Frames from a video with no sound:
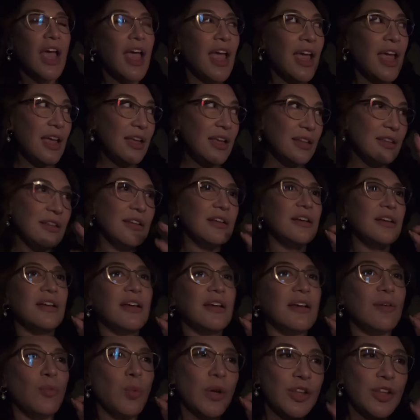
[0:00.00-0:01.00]
And
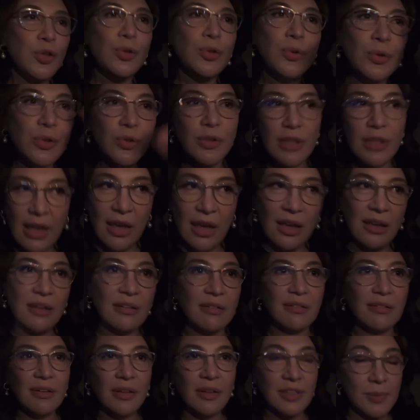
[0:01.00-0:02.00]
what you do today,
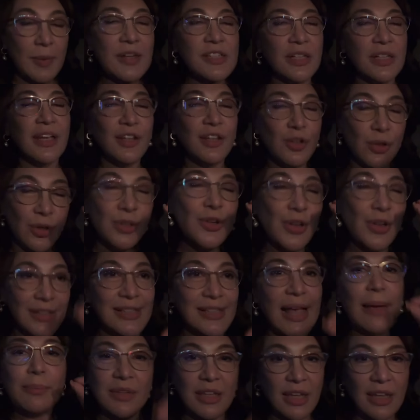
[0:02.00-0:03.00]
especially your, on your
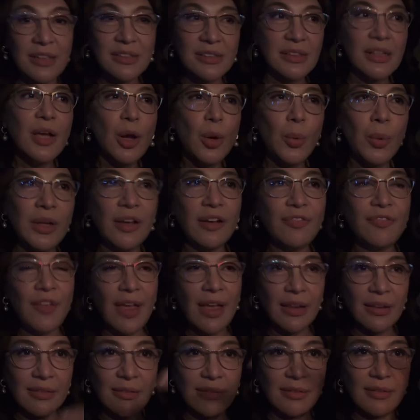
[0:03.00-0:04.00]
exam days, will
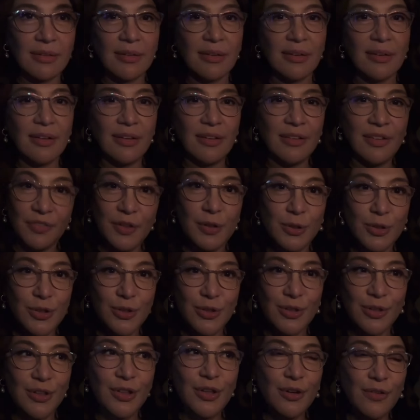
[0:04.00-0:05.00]
affect the
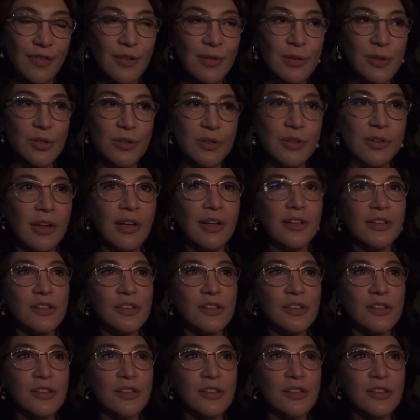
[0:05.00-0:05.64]
future, your future.